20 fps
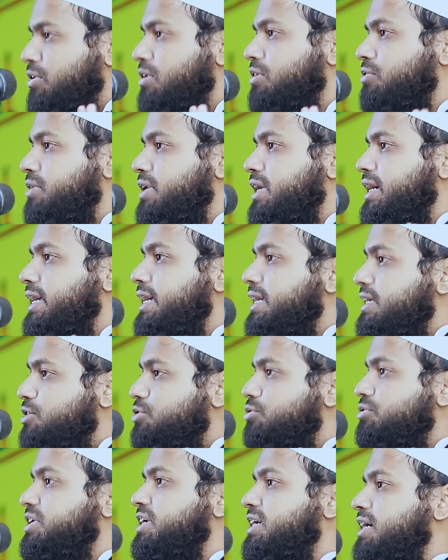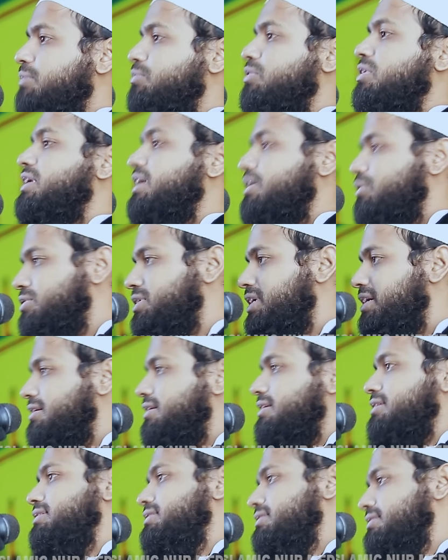আমল কইরা এই সঠিক আমল কেন
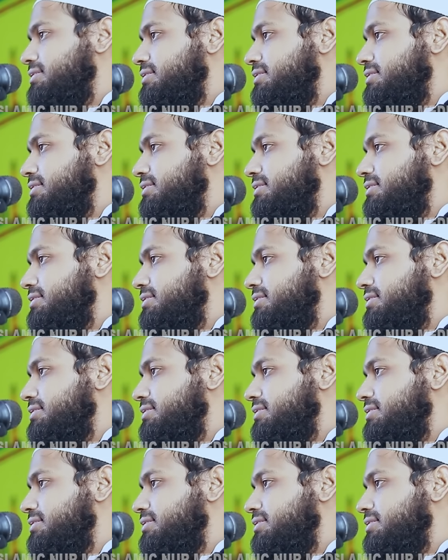ছাড়লেন